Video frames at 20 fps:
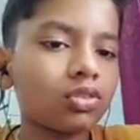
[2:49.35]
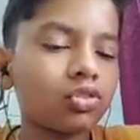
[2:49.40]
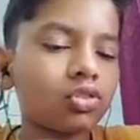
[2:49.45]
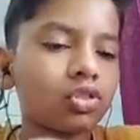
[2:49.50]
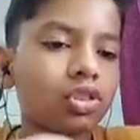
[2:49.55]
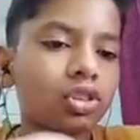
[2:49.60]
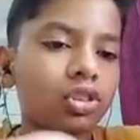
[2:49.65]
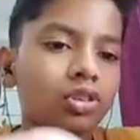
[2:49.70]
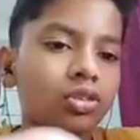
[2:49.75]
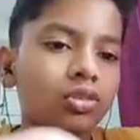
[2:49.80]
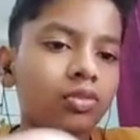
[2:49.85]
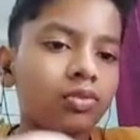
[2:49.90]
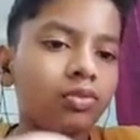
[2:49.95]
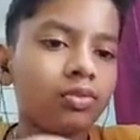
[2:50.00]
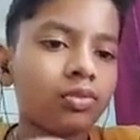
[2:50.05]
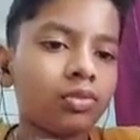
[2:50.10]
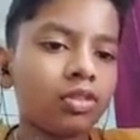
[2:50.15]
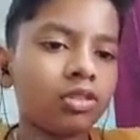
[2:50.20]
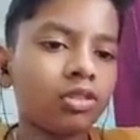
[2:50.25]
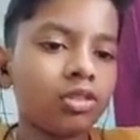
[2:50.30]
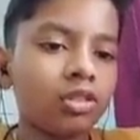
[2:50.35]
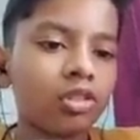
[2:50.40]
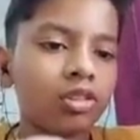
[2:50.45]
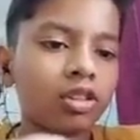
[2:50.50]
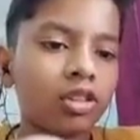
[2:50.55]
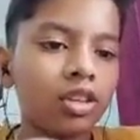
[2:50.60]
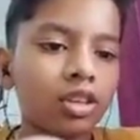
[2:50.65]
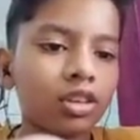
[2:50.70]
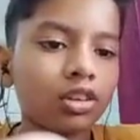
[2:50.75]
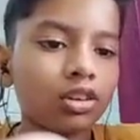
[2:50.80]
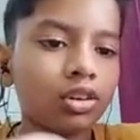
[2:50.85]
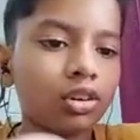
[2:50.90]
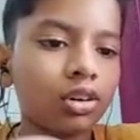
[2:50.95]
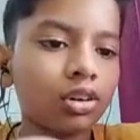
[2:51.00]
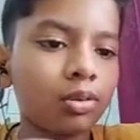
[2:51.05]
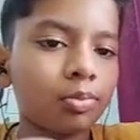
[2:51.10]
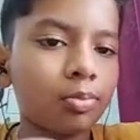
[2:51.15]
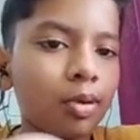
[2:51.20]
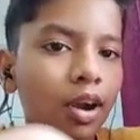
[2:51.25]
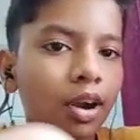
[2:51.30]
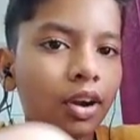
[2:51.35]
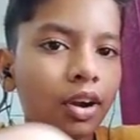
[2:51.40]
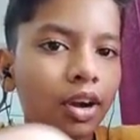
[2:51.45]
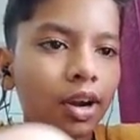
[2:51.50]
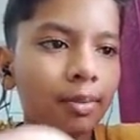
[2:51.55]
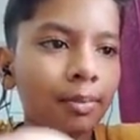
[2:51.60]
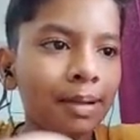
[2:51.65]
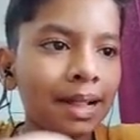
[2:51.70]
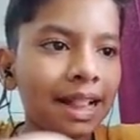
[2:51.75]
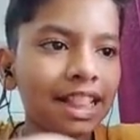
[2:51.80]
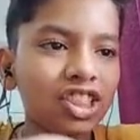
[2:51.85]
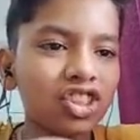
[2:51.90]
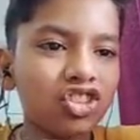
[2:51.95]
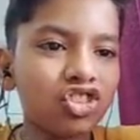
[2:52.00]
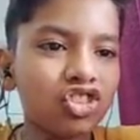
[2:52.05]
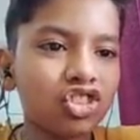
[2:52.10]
छः एक और बार एम एल